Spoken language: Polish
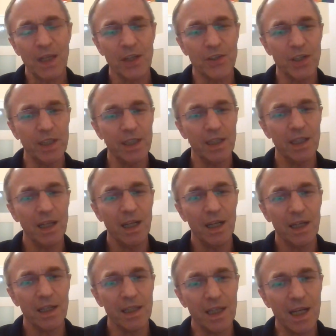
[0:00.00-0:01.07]
Czyli
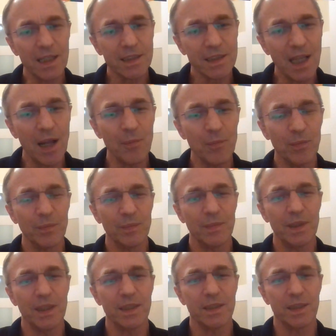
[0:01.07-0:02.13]
ja sam
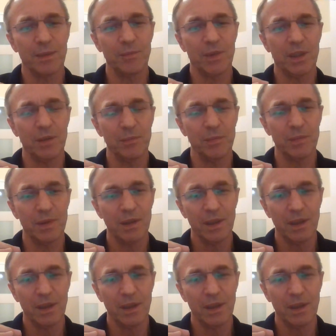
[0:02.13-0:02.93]
jestem tym